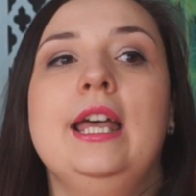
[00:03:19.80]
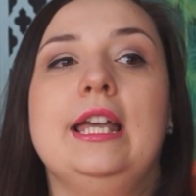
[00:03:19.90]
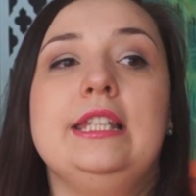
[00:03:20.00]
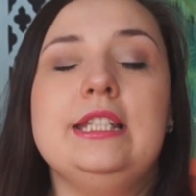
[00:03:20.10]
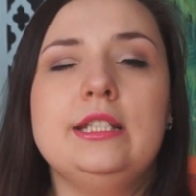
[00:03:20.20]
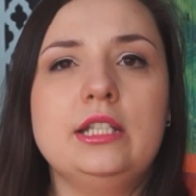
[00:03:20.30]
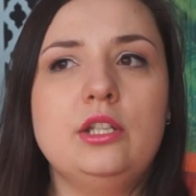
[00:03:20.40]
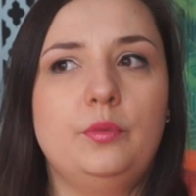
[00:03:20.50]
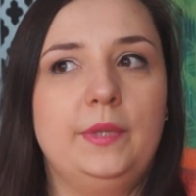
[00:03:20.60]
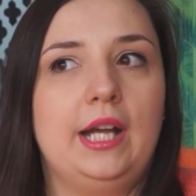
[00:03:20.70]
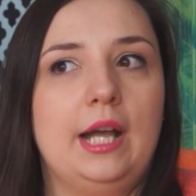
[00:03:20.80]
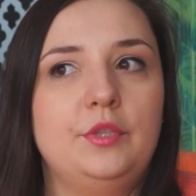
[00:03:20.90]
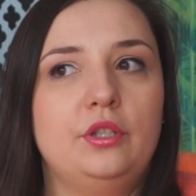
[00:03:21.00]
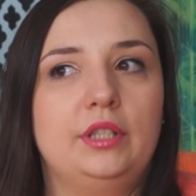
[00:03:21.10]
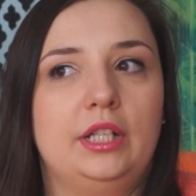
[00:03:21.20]
E, nigdy nie
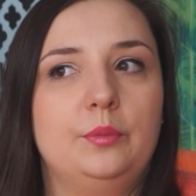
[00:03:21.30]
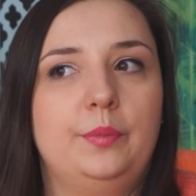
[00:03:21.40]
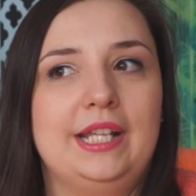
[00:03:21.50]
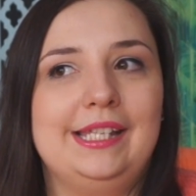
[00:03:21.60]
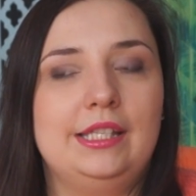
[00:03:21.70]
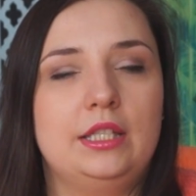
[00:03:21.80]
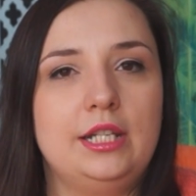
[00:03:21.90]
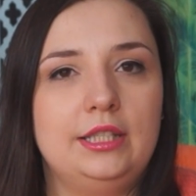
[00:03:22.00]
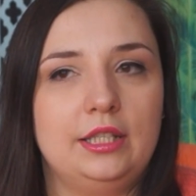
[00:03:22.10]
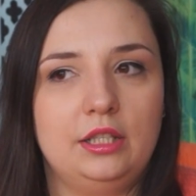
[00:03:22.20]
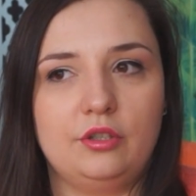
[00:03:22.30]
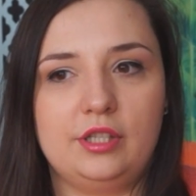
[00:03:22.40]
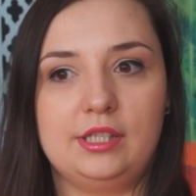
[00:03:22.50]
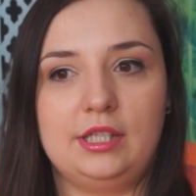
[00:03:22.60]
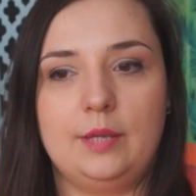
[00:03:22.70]
ubiegałam się o taką pracę stricte tylko
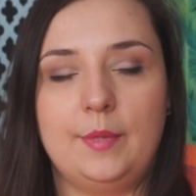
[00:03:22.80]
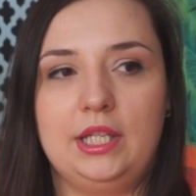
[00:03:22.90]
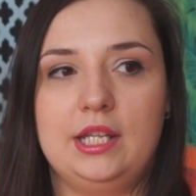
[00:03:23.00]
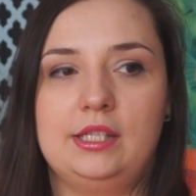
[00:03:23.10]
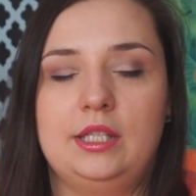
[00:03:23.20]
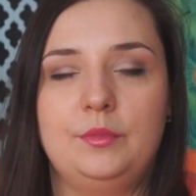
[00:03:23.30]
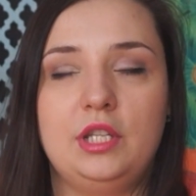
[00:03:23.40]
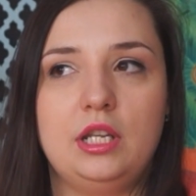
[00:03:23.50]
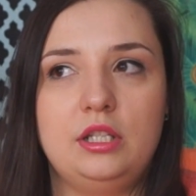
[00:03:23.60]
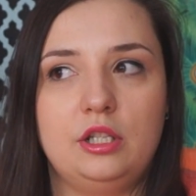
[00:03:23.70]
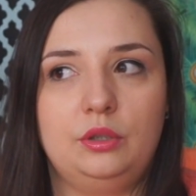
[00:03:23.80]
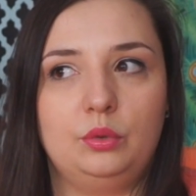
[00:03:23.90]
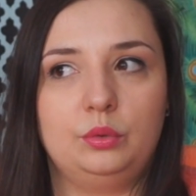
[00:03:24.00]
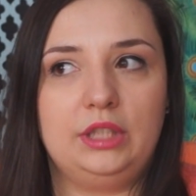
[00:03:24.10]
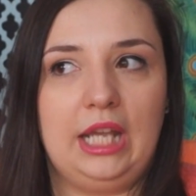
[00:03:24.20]
z językiem angielskim. Nie liczę
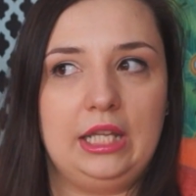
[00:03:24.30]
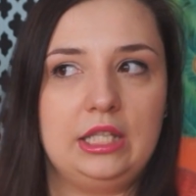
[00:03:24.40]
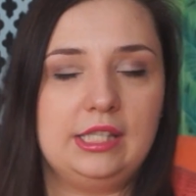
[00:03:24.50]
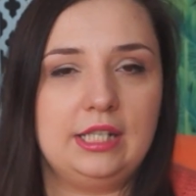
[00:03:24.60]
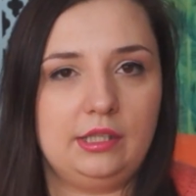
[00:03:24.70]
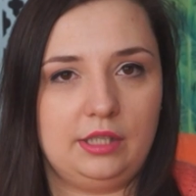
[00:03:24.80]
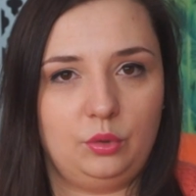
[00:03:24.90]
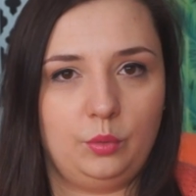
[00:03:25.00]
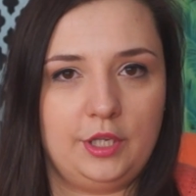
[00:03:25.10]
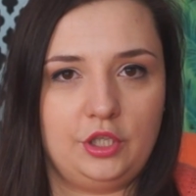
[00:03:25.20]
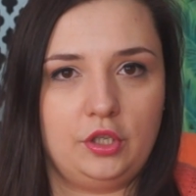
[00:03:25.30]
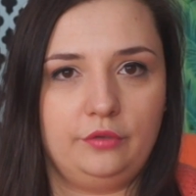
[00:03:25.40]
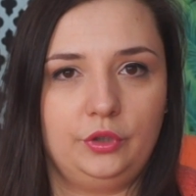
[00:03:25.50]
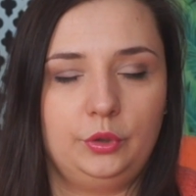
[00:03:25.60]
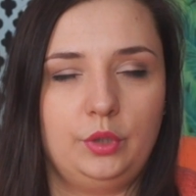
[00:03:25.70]
tutaj zleceń
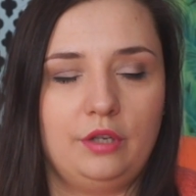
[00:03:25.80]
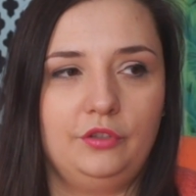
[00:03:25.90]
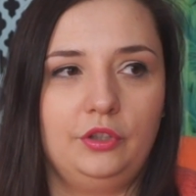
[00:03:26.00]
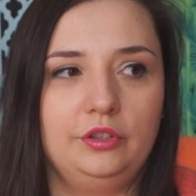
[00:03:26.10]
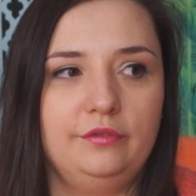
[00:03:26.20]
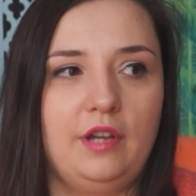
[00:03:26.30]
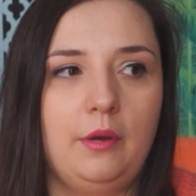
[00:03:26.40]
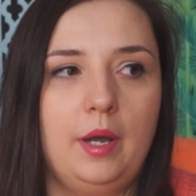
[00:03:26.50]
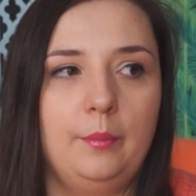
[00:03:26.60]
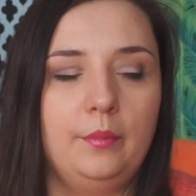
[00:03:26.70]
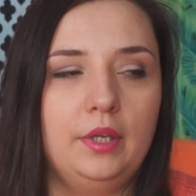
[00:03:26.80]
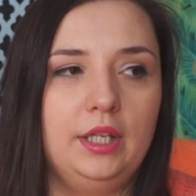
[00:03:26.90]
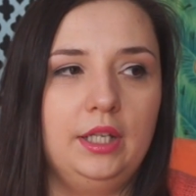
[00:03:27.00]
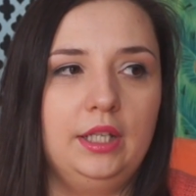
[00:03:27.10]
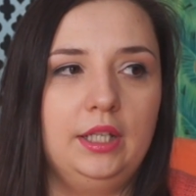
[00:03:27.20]
tłumaczeniowych, które wykonywałam,
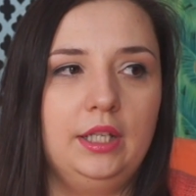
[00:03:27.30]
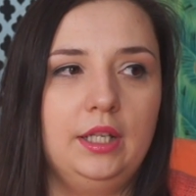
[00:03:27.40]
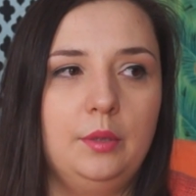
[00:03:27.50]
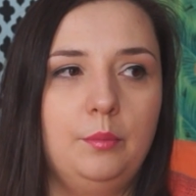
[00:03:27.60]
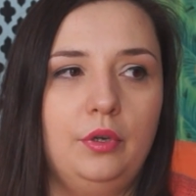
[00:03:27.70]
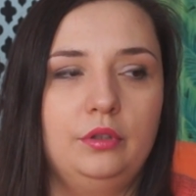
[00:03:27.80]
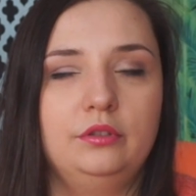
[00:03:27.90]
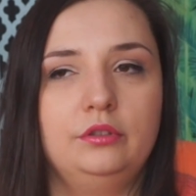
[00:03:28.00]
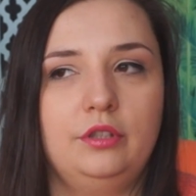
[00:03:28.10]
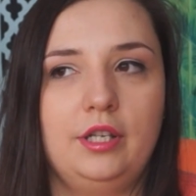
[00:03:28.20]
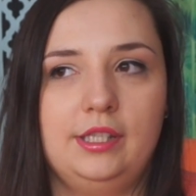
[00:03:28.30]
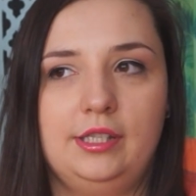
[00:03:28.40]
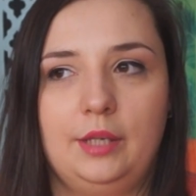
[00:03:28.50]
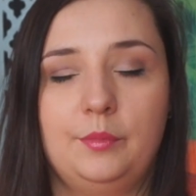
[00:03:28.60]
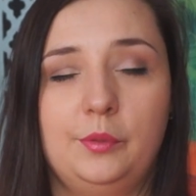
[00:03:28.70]
e, bo no to
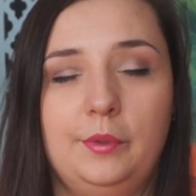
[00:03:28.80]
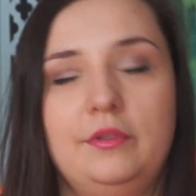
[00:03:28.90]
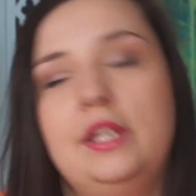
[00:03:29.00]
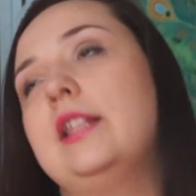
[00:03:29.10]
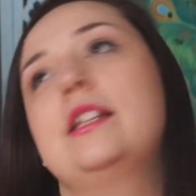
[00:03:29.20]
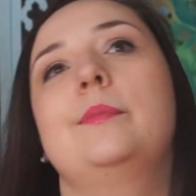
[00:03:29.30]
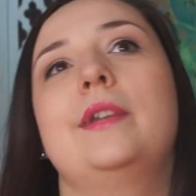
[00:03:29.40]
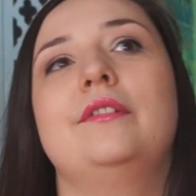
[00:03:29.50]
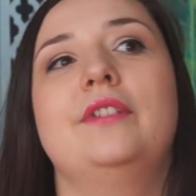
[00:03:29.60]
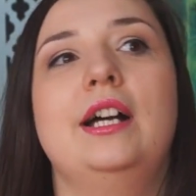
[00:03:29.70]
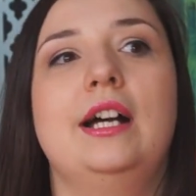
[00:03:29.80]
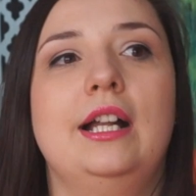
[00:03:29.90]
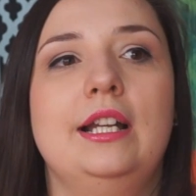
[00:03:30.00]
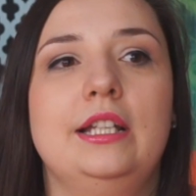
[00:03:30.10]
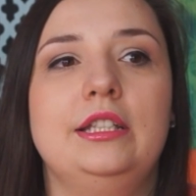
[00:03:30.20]
jest jakby zupełnie inna sprawa,
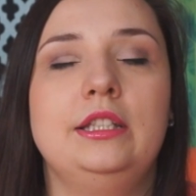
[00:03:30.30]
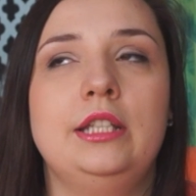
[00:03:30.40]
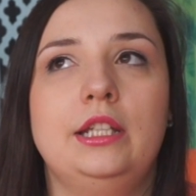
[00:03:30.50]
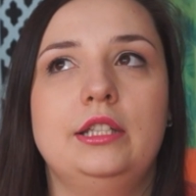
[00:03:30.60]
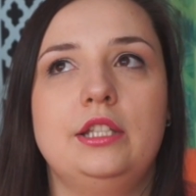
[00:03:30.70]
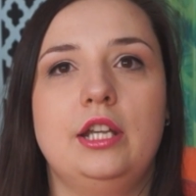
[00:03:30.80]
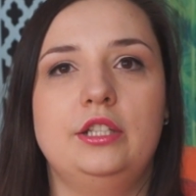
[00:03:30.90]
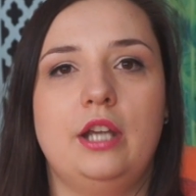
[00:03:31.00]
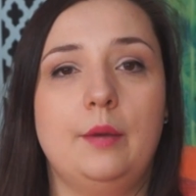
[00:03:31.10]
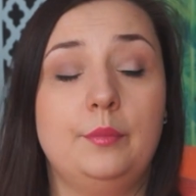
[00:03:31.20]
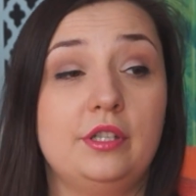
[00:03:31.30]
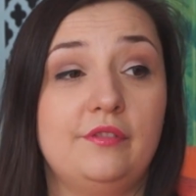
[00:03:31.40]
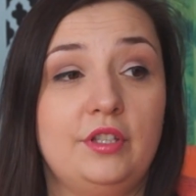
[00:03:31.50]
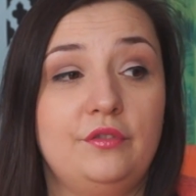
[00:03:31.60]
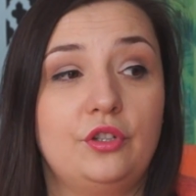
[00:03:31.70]
ale nigdy nie chciałam
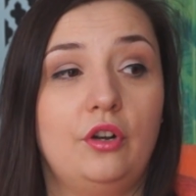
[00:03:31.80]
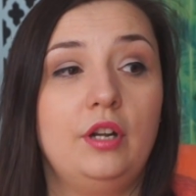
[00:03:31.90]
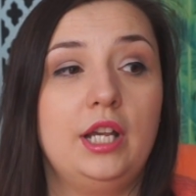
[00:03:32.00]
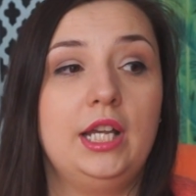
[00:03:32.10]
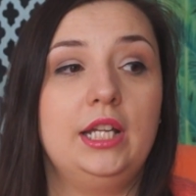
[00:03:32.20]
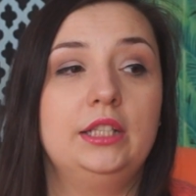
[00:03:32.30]
pracować w szkole